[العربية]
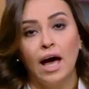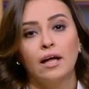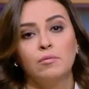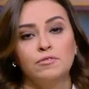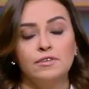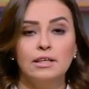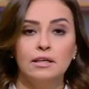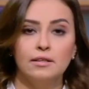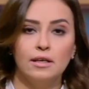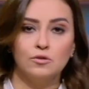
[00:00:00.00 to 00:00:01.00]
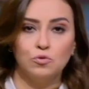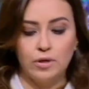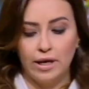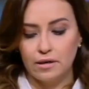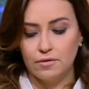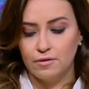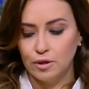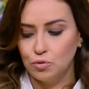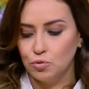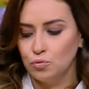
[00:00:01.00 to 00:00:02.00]
انا بفضل انها تكون عرق
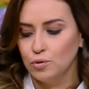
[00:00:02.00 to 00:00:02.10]
فليتو